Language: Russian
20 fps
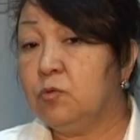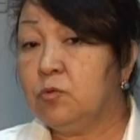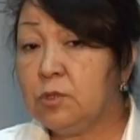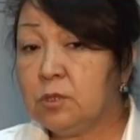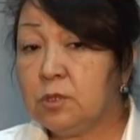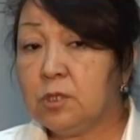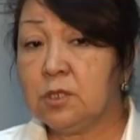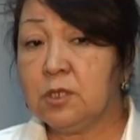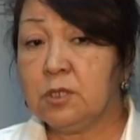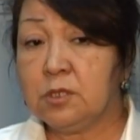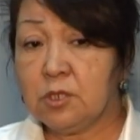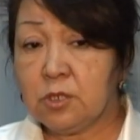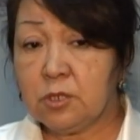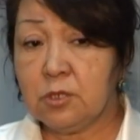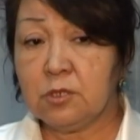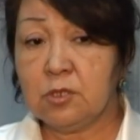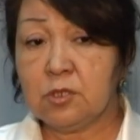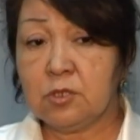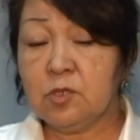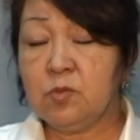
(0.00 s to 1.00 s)
Но это,
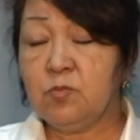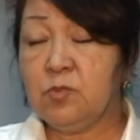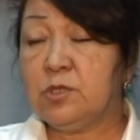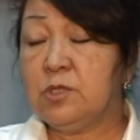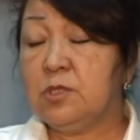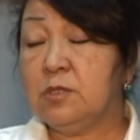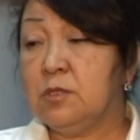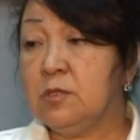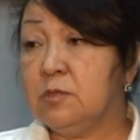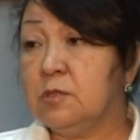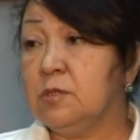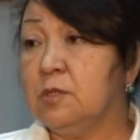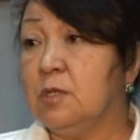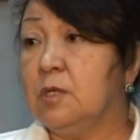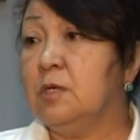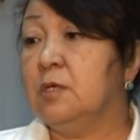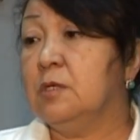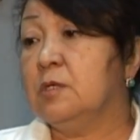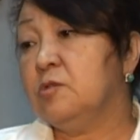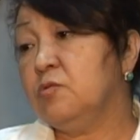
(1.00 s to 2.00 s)
конечно, должны быть задействованы
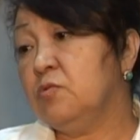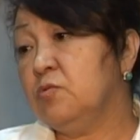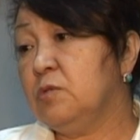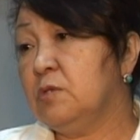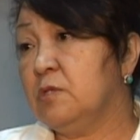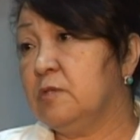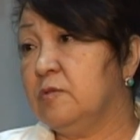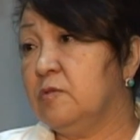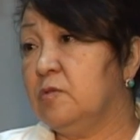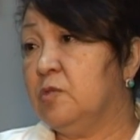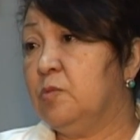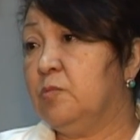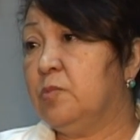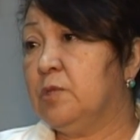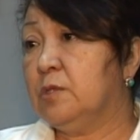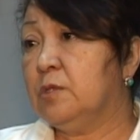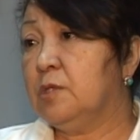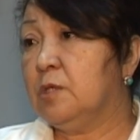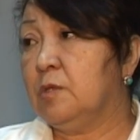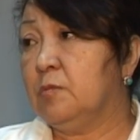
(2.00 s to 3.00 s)
государственные
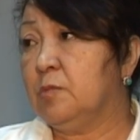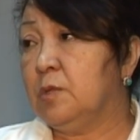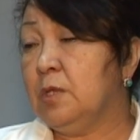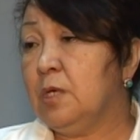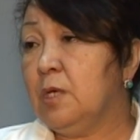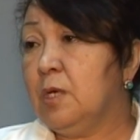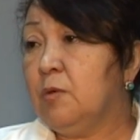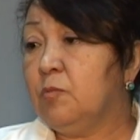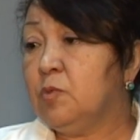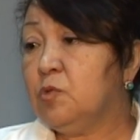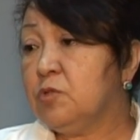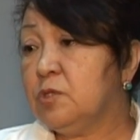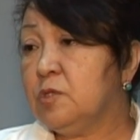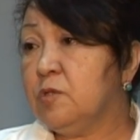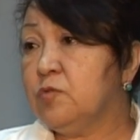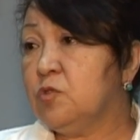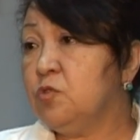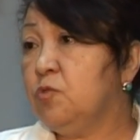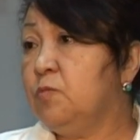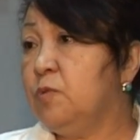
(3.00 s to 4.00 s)
программы. Просто
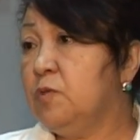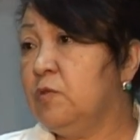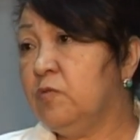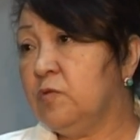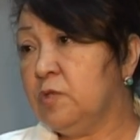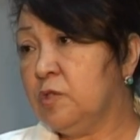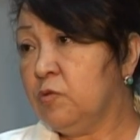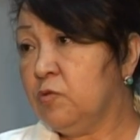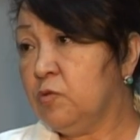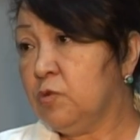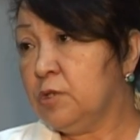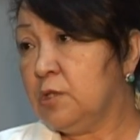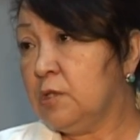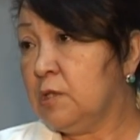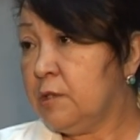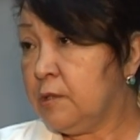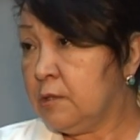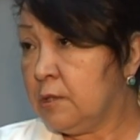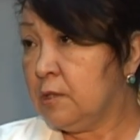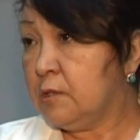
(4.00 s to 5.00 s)
вступить в ВТО – это
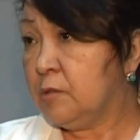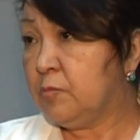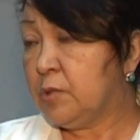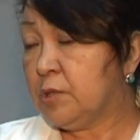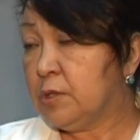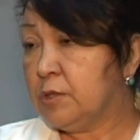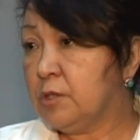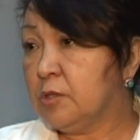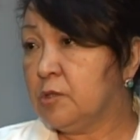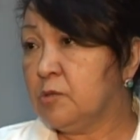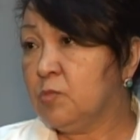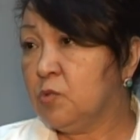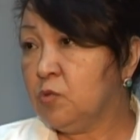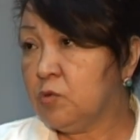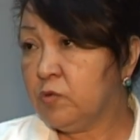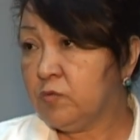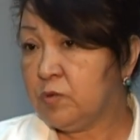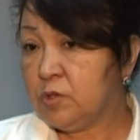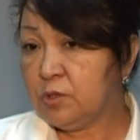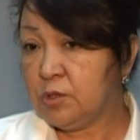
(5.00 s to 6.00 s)
длительный процесс. Мы
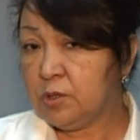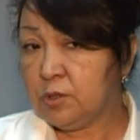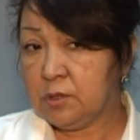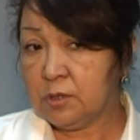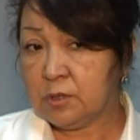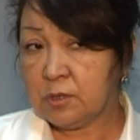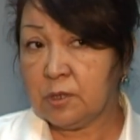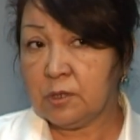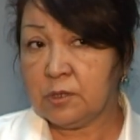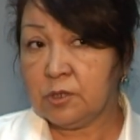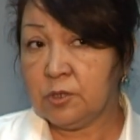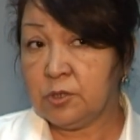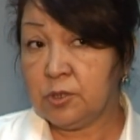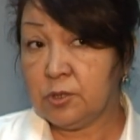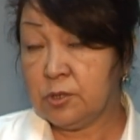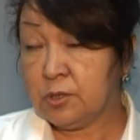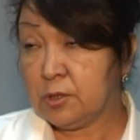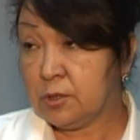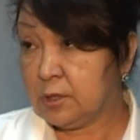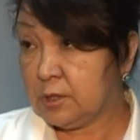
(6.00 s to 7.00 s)
уже в течение скольки,
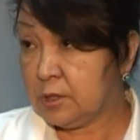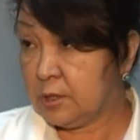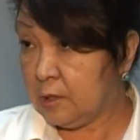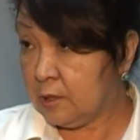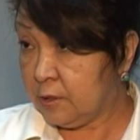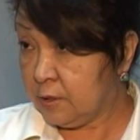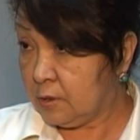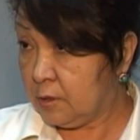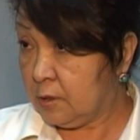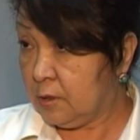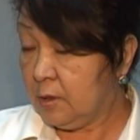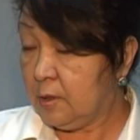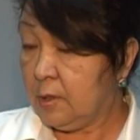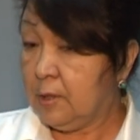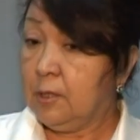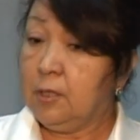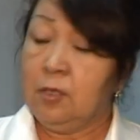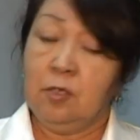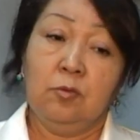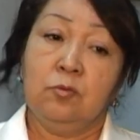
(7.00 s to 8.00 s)
14 лет, да,
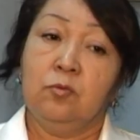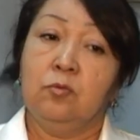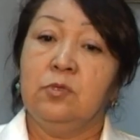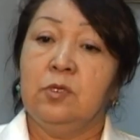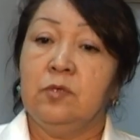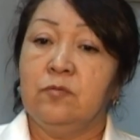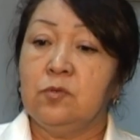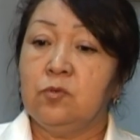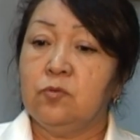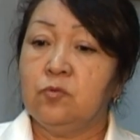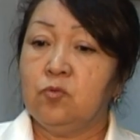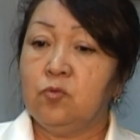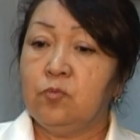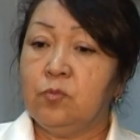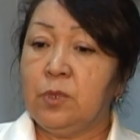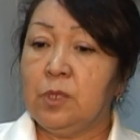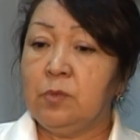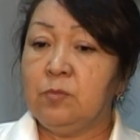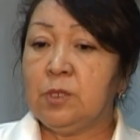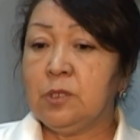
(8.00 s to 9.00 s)
туда все
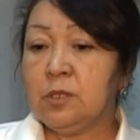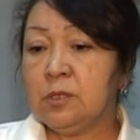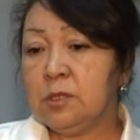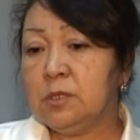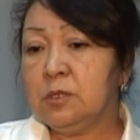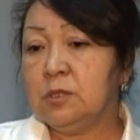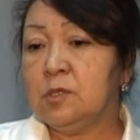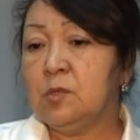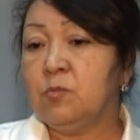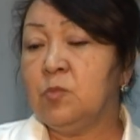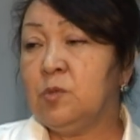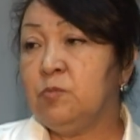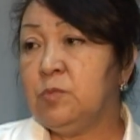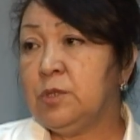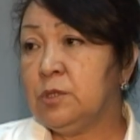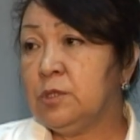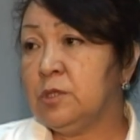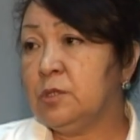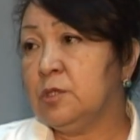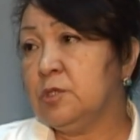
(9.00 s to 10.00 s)
вступаем. И какие-то
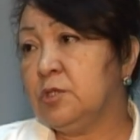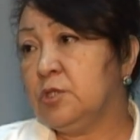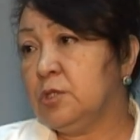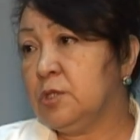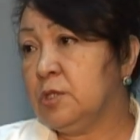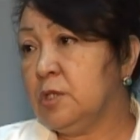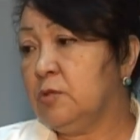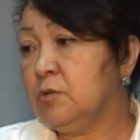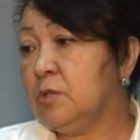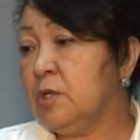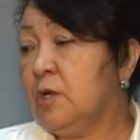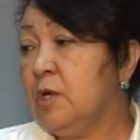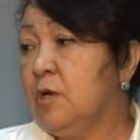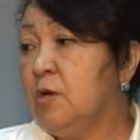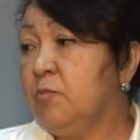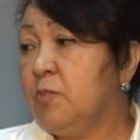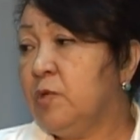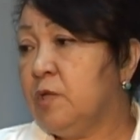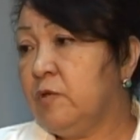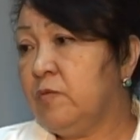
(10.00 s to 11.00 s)
моменты начинают
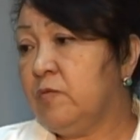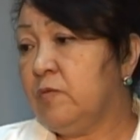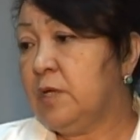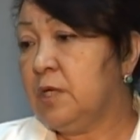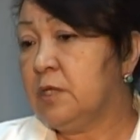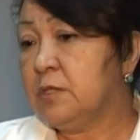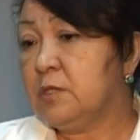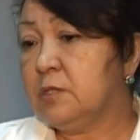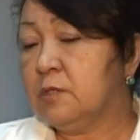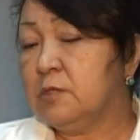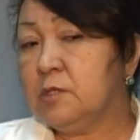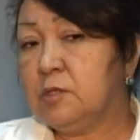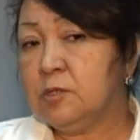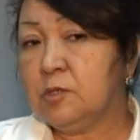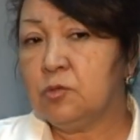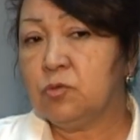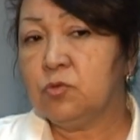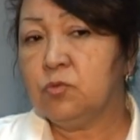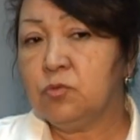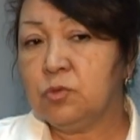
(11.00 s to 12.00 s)
проявляться,
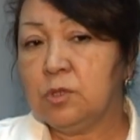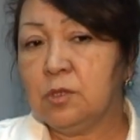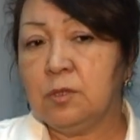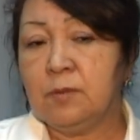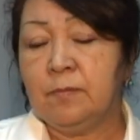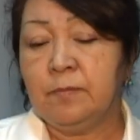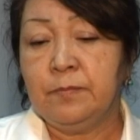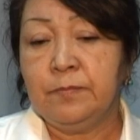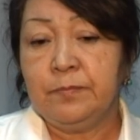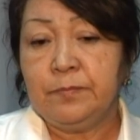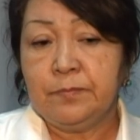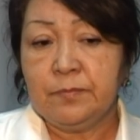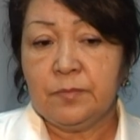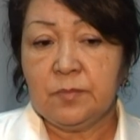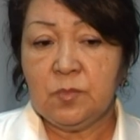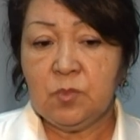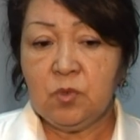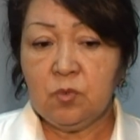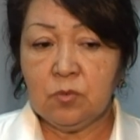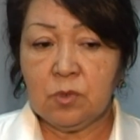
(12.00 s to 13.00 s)
где-то что-то,
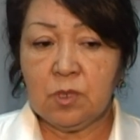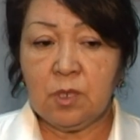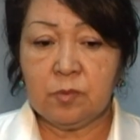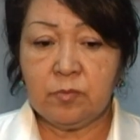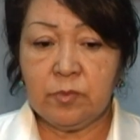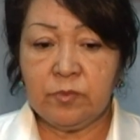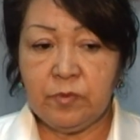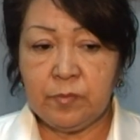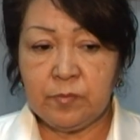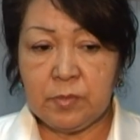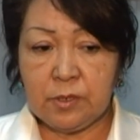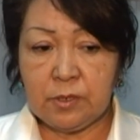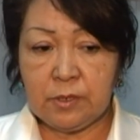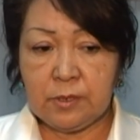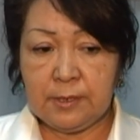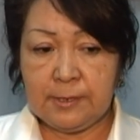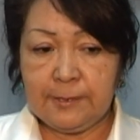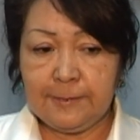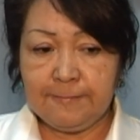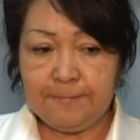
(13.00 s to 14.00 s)
ну, как бы вам
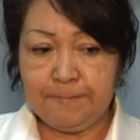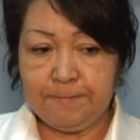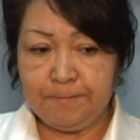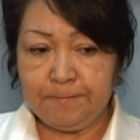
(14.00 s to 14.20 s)
сказать…